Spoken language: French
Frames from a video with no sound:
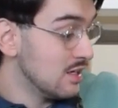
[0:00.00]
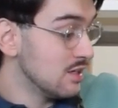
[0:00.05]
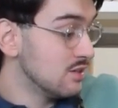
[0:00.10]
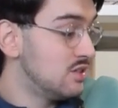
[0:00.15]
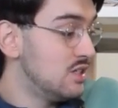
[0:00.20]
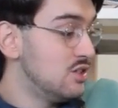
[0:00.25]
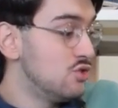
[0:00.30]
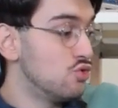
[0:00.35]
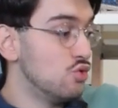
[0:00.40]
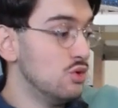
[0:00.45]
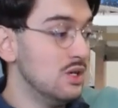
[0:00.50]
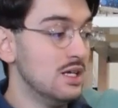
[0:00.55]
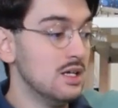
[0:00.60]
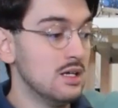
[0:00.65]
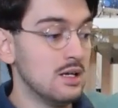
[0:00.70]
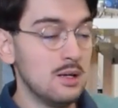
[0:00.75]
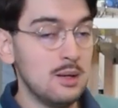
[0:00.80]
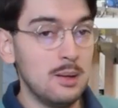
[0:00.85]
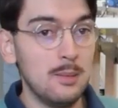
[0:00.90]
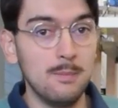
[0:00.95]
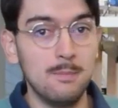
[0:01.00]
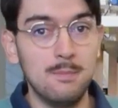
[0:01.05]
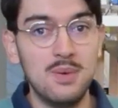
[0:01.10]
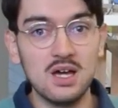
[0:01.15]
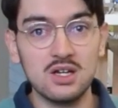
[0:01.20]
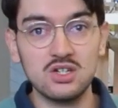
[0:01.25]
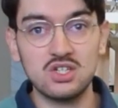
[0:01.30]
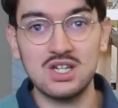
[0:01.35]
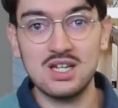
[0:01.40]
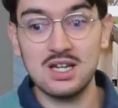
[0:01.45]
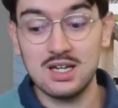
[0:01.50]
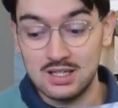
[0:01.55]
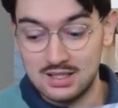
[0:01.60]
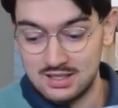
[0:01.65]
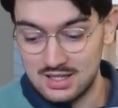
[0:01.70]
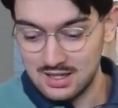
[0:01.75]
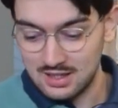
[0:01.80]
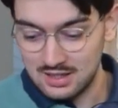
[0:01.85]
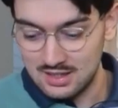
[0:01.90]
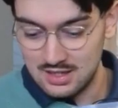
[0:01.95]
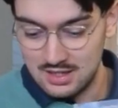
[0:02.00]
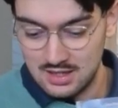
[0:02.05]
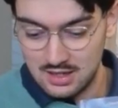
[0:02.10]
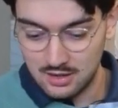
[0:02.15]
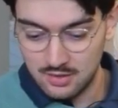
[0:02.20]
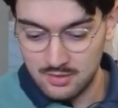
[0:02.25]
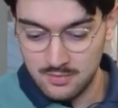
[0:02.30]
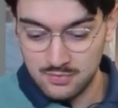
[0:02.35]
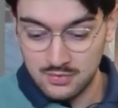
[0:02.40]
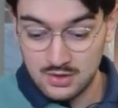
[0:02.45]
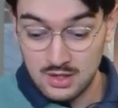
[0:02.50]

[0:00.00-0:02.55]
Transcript: intitulée Bergère guerrière.